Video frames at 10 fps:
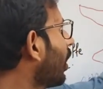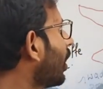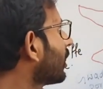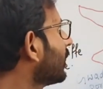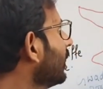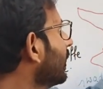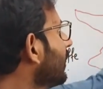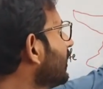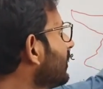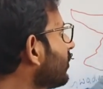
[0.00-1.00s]
और तीन
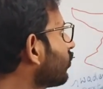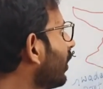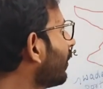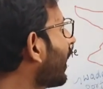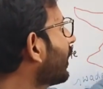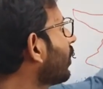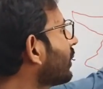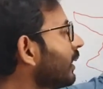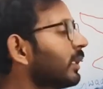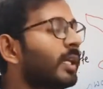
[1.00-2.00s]
इसी सुलेमान और
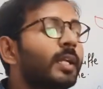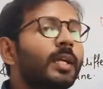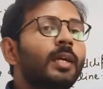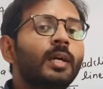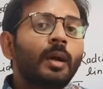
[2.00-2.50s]
किरथर के